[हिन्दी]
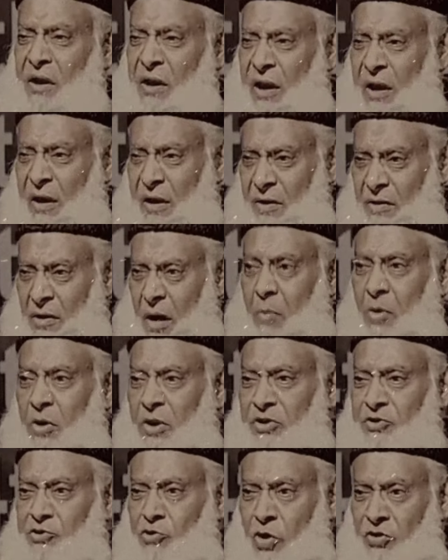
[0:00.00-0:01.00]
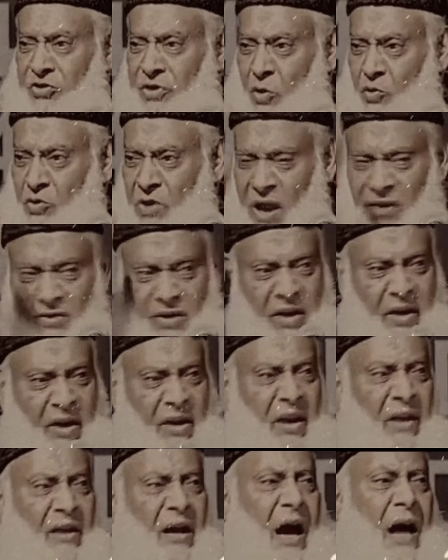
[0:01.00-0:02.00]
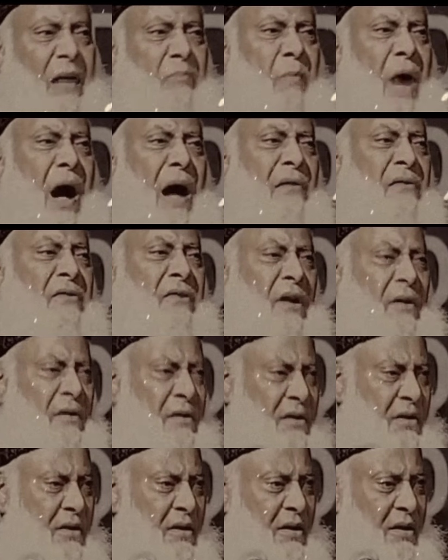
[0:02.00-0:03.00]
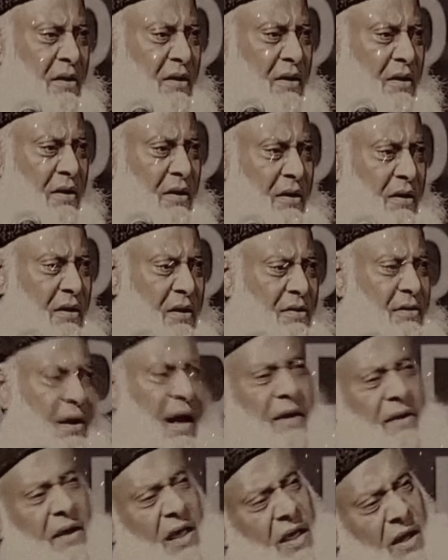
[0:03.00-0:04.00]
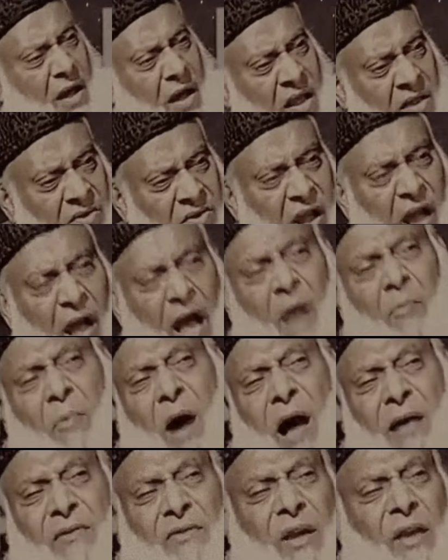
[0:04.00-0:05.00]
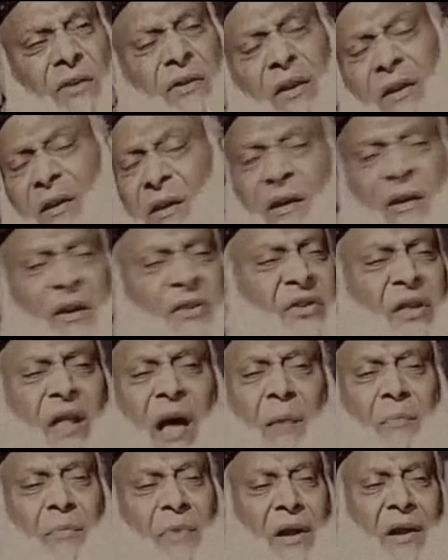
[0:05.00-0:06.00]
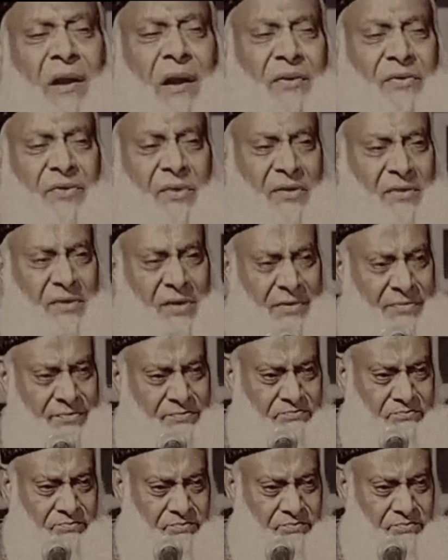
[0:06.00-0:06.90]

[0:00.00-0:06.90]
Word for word: करके कम्युनिस्टों से उनका तरीकेकार मांग कर या ये इंतबाद के जरिए इस्लाम नहीं आ सकता